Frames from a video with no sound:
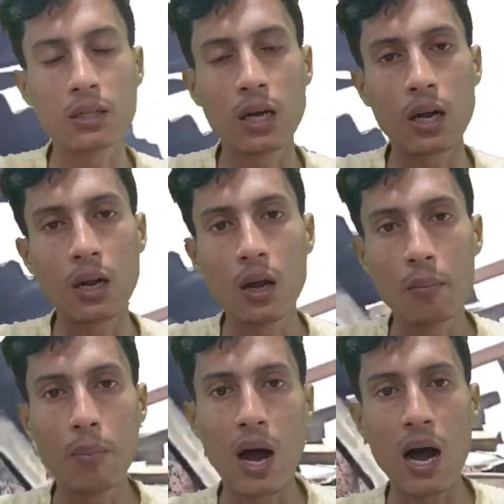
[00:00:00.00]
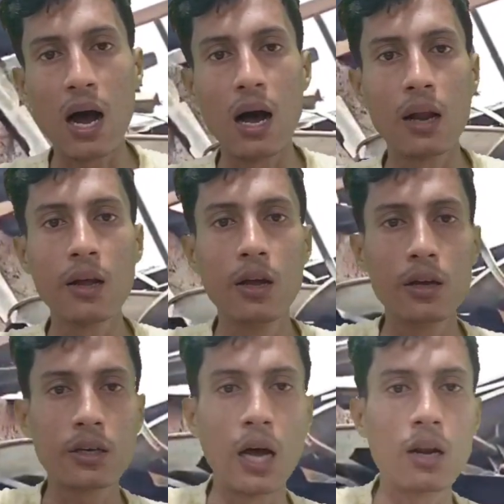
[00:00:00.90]
के अंदर बाहर
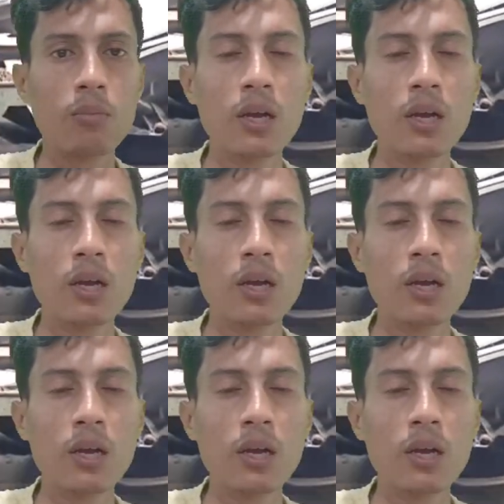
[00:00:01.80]
घर